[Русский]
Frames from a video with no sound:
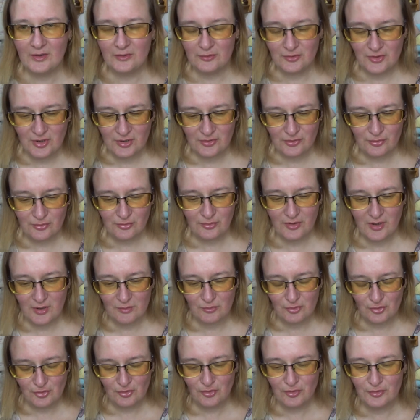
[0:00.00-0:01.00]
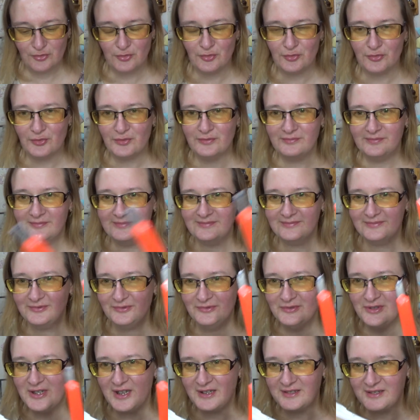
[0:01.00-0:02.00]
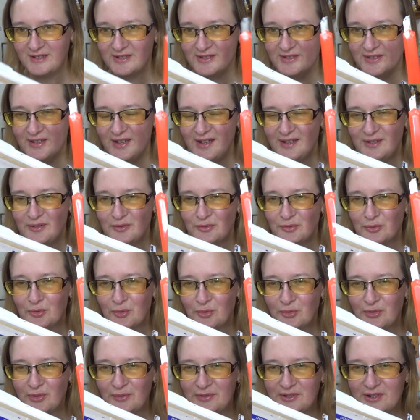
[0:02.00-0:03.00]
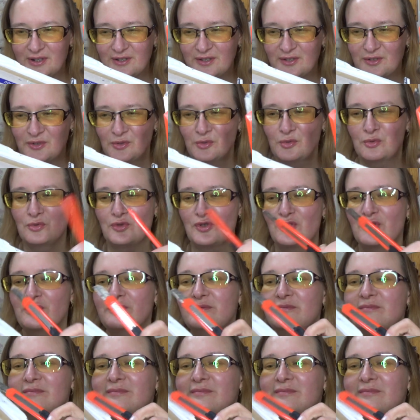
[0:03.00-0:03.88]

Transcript: Сейчас узнаем, что тут. Ну, я-то знаю, но на всякий случай.